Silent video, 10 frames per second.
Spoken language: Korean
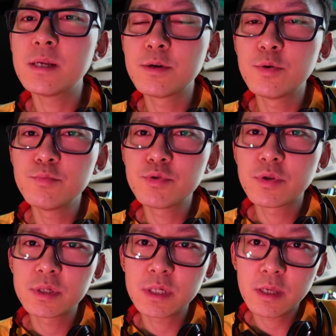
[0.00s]

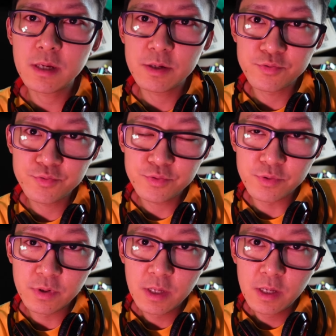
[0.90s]
드론부터
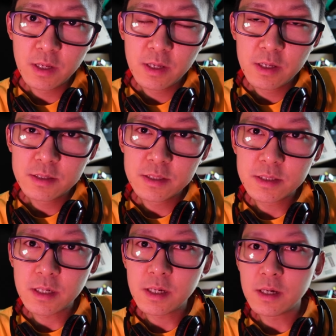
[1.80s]
시작해가지고,
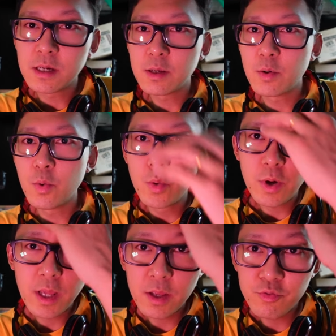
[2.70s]
진짜
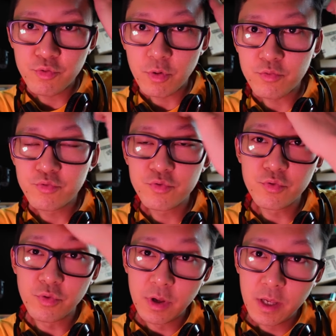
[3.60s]
올해도 그렇고,